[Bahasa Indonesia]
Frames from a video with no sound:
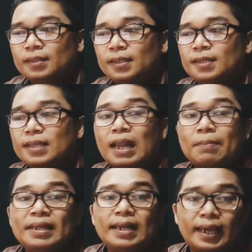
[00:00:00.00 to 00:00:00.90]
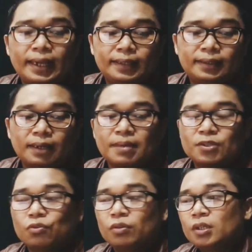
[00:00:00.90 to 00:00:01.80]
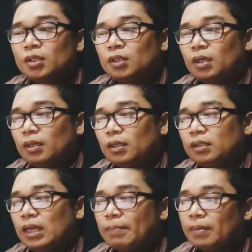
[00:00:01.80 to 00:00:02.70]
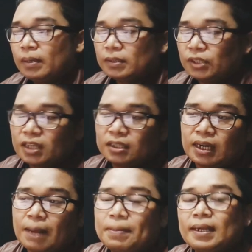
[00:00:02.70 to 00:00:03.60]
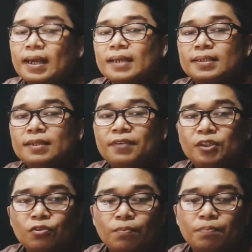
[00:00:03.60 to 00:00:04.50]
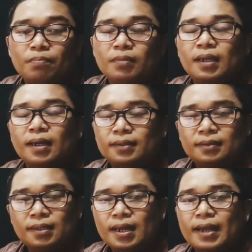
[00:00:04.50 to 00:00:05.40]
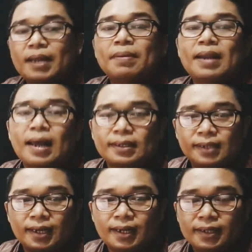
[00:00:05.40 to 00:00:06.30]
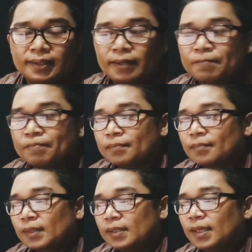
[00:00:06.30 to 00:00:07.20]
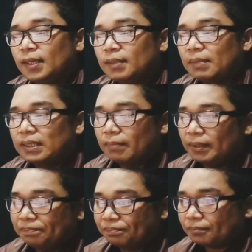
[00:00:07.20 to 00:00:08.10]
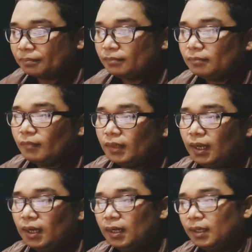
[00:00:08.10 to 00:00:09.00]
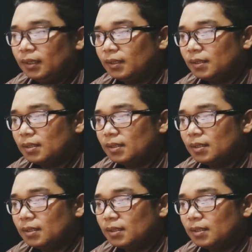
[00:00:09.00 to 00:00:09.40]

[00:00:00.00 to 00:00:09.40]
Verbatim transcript: Jadi salah menilai, termasuk eh, dia menjelaskan aplikasi Fitup dengan tidak ada benarnya. Ya. Jadi teman-teman, uh,